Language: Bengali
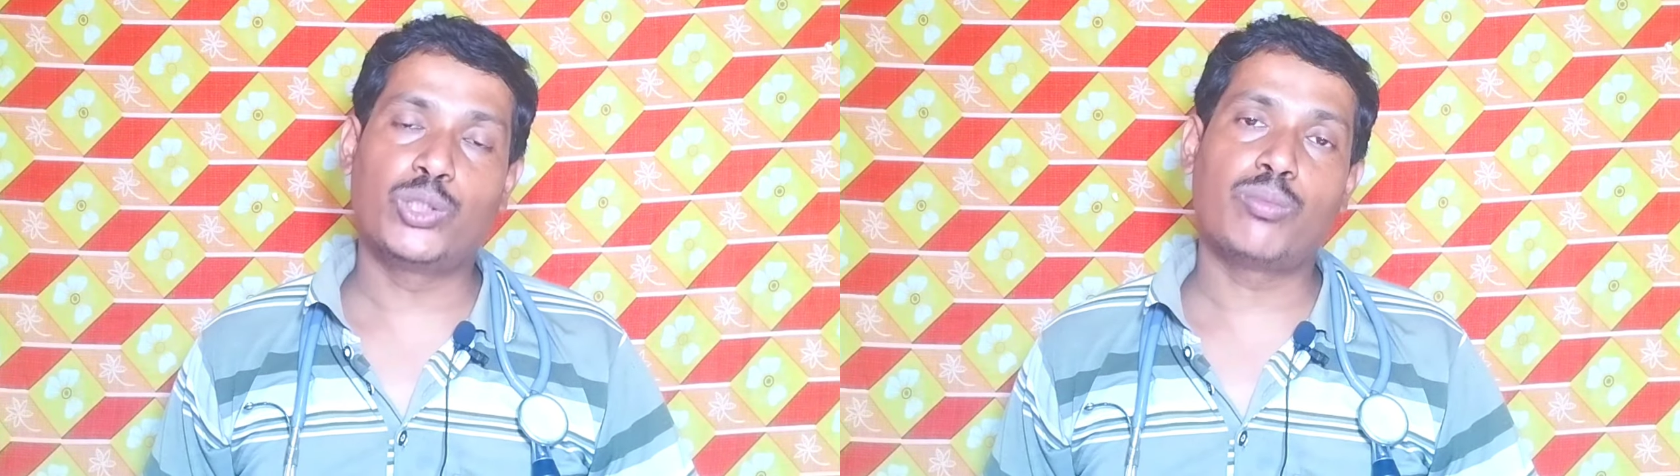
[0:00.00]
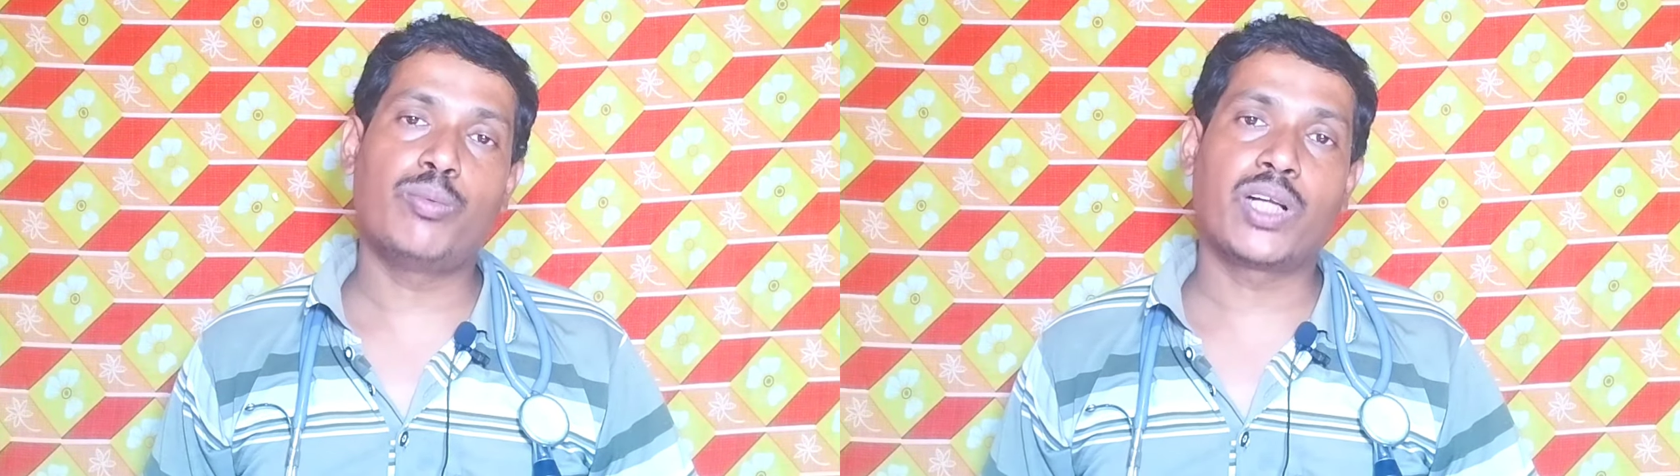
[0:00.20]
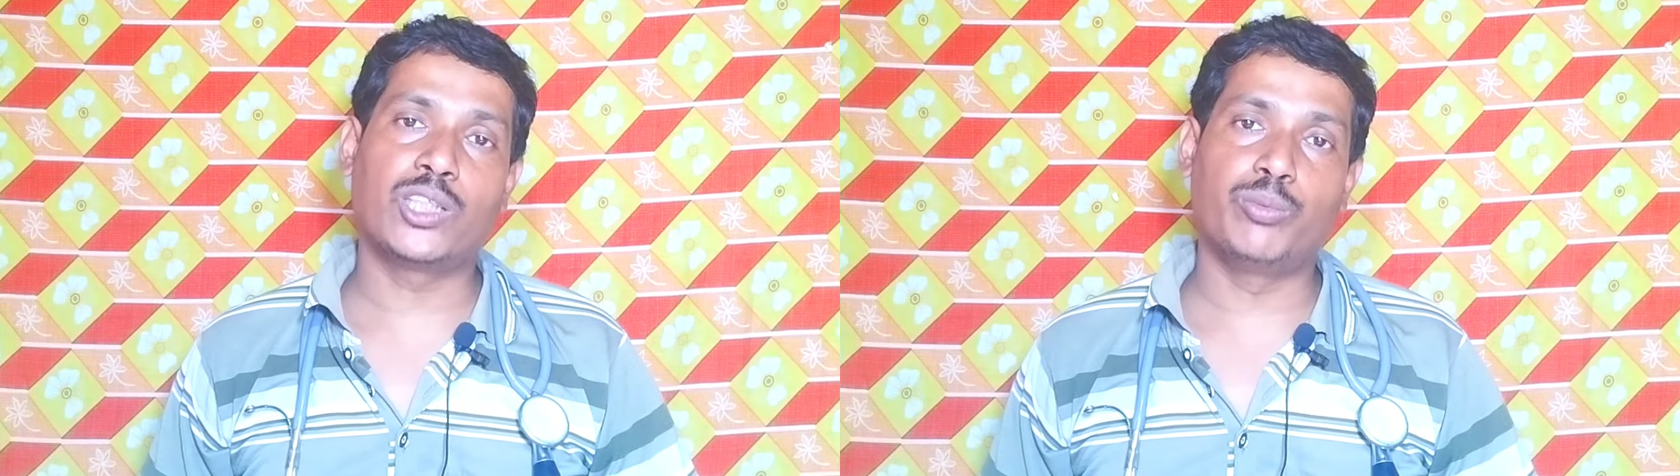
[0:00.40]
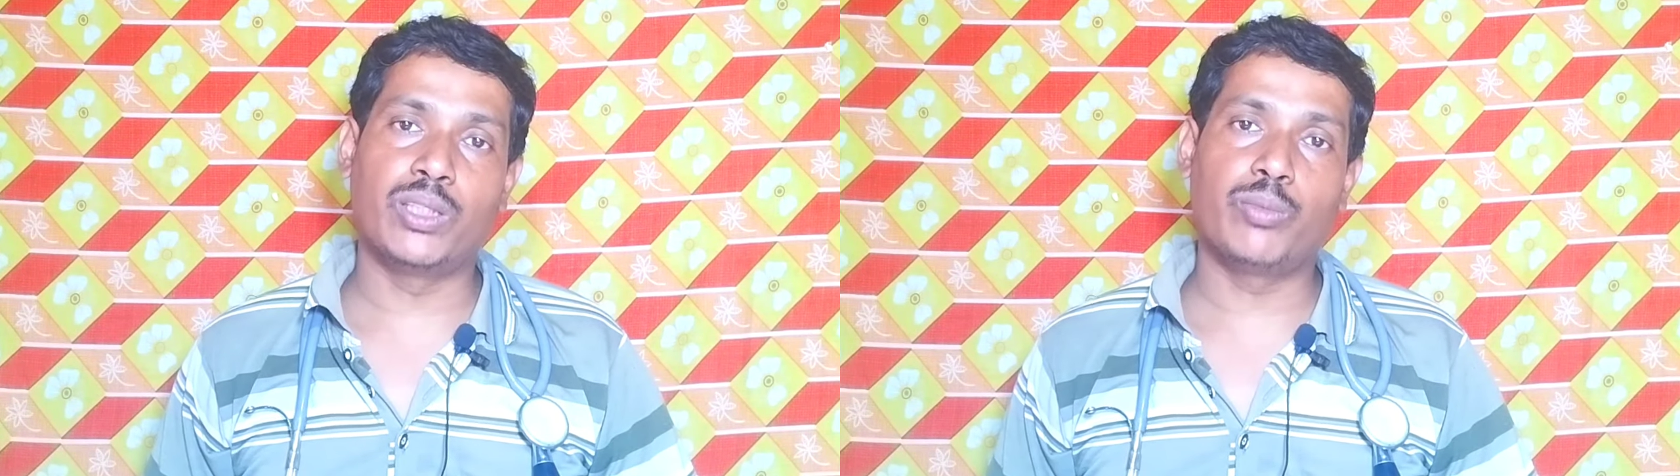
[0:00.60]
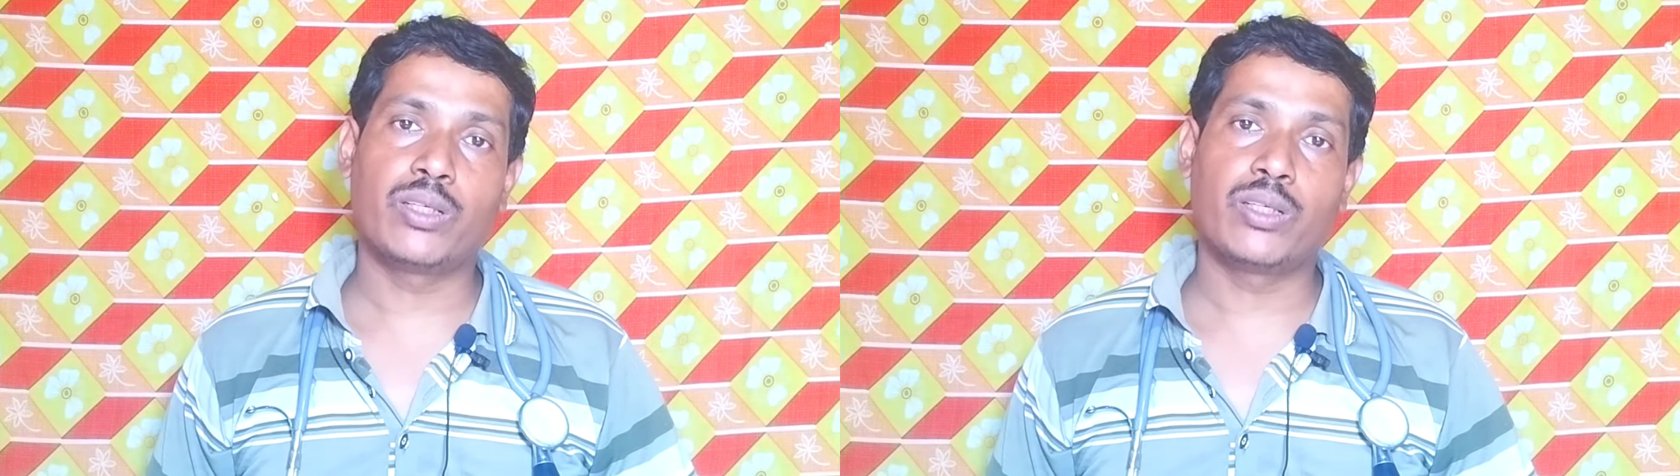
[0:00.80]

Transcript: ভীষণভাবে কাজ পেয়ে